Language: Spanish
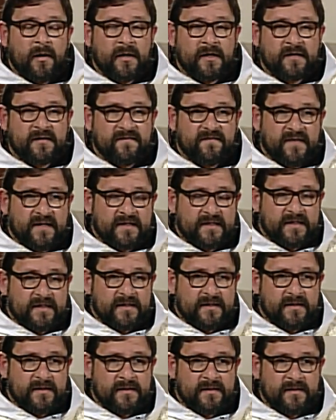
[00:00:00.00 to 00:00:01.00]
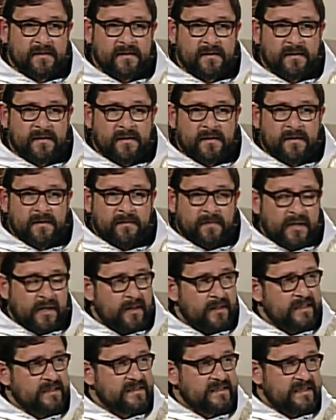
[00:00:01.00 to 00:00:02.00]
La gente a su
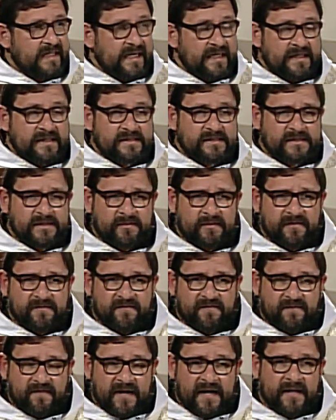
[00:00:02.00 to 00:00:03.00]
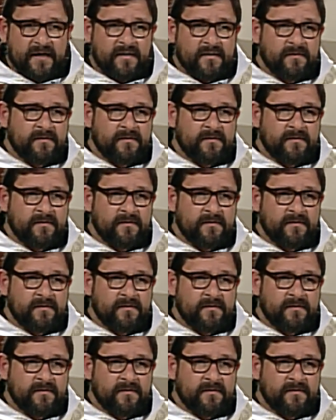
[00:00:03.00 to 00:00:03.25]
alrededor está convencida.